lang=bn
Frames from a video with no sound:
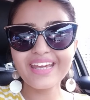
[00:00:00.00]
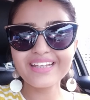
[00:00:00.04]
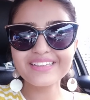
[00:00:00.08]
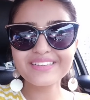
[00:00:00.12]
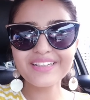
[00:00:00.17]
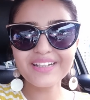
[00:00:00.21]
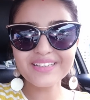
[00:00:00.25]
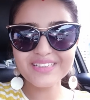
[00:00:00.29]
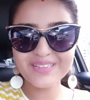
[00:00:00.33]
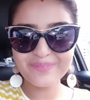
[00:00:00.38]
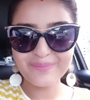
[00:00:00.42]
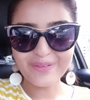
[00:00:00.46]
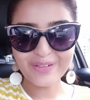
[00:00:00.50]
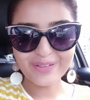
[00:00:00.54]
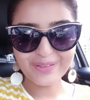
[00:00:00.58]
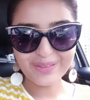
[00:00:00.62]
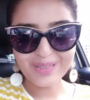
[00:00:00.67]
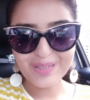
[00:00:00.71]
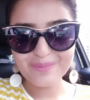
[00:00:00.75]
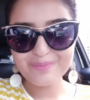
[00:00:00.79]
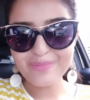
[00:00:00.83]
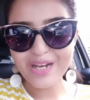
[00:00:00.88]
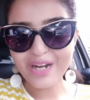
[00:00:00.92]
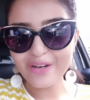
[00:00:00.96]
এই জাস্ট
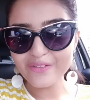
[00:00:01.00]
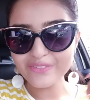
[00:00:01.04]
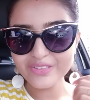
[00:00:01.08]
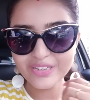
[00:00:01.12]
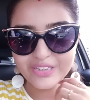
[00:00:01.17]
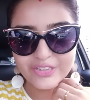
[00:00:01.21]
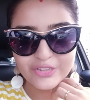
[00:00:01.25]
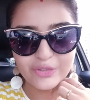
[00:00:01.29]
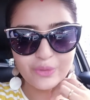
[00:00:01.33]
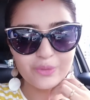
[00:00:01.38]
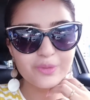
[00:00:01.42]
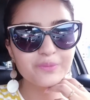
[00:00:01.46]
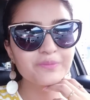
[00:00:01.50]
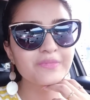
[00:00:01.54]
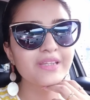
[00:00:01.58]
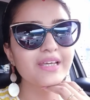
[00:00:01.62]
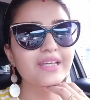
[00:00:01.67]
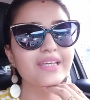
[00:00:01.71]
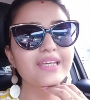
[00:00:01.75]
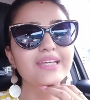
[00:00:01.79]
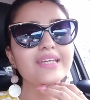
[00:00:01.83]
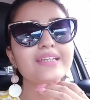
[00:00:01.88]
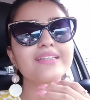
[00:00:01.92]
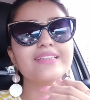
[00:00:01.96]
পেরোলাম মারুতির শোরুম
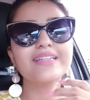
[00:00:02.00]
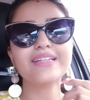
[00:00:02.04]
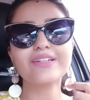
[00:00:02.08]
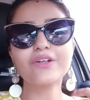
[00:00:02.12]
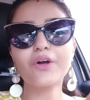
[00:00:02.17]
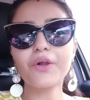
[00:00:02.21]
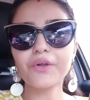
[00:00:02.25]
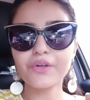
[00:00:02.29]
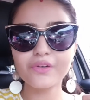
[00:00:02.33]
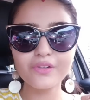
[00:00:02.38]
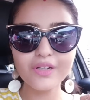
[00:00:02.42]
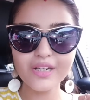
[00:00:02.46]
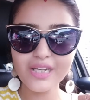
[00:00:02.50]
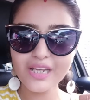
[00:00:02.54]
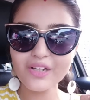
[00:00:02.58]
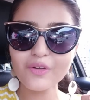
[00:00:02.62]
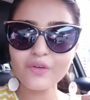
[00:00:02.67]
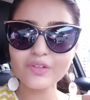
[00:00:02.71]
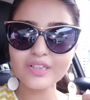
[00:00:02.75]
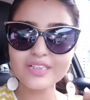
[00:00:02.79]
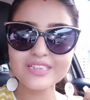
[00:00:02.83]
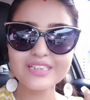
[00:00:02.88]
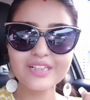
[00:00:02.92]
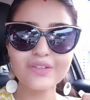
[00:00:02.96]
থেকে যে ঘটনাটা
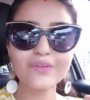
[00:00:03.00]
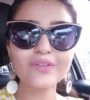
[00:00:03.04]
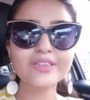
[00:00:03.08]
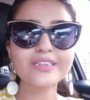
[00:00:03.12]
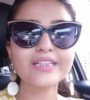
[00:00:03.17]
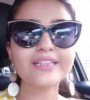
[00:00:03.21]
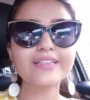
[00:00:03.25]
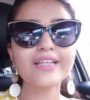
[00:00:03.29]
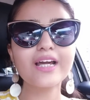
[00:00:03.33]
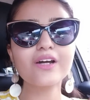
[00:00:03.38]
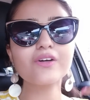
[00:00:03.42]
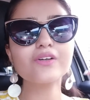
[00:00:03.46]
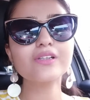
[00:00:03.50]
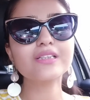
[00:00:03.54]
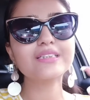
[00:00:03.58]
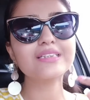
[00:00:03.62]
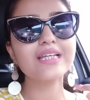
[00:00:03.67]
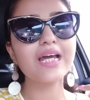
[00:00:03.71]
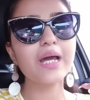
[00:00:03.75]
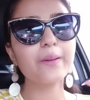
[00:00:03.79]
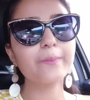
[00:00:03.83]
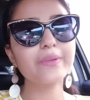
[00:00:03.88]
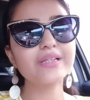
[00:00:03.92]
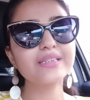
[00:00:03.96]
ঘটেছিল সেটা
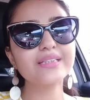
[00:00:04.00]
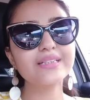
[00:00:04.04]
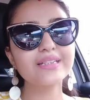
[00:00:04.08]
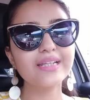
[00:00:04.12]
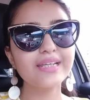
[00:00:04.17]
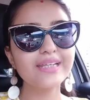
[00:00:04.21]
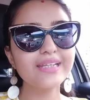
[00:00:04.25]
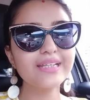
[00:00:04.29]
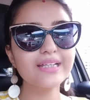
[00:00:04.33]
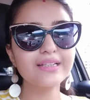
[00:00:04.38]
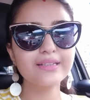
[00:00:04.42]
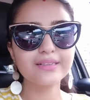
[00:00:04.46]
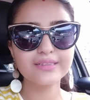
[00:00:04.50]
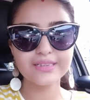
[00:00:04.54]
হচ্ছে আমাদের এই